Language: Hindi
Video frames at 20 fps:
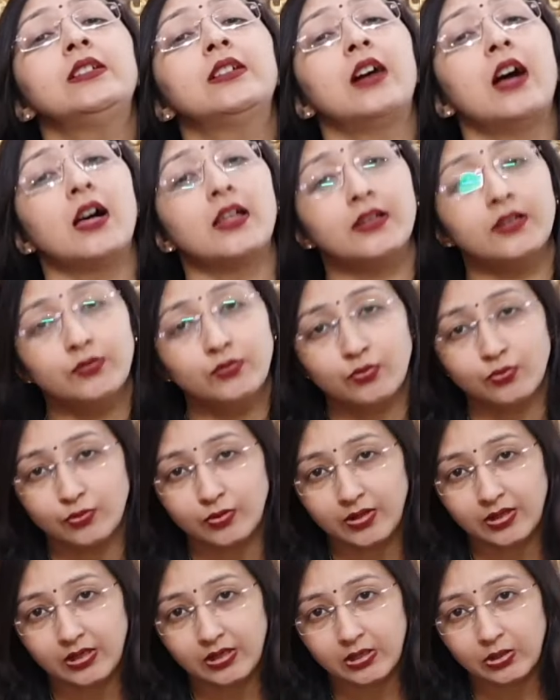कारण
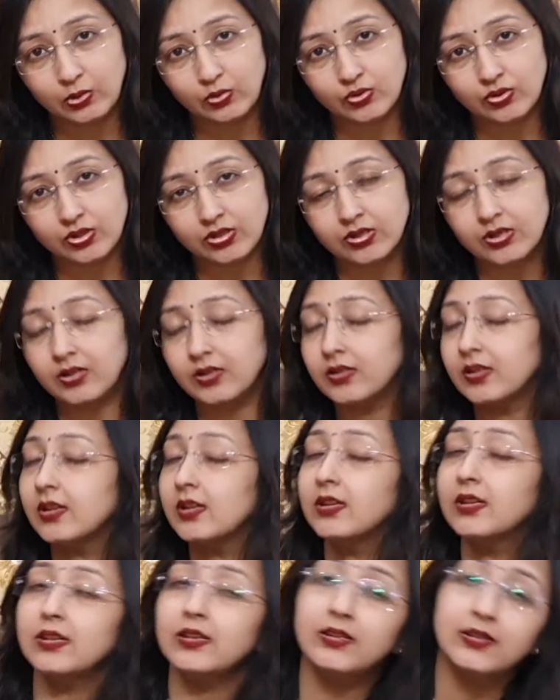ढूंढने की कोशिश करते
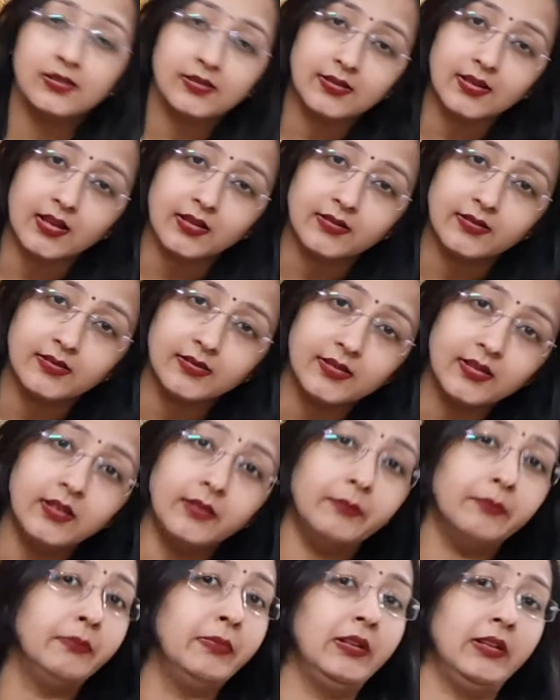हैं कि किस कारण से
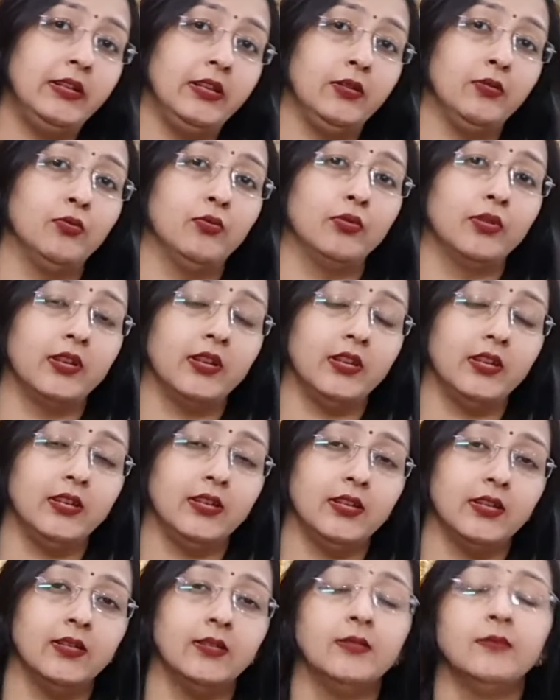ब्लीडिंग हो रही
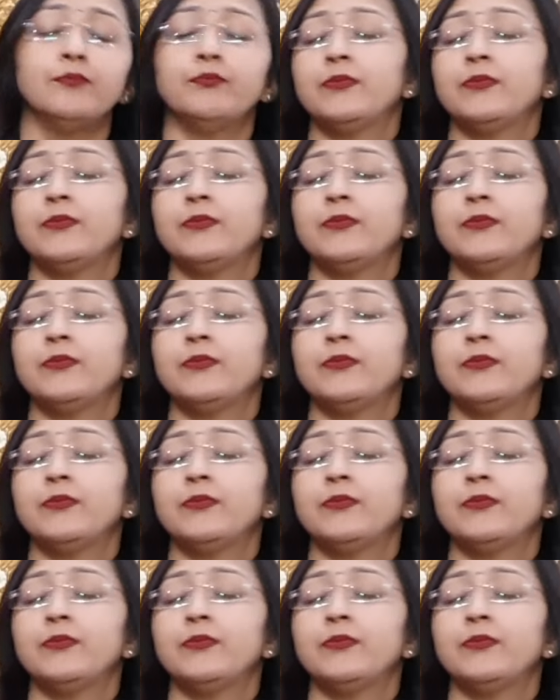है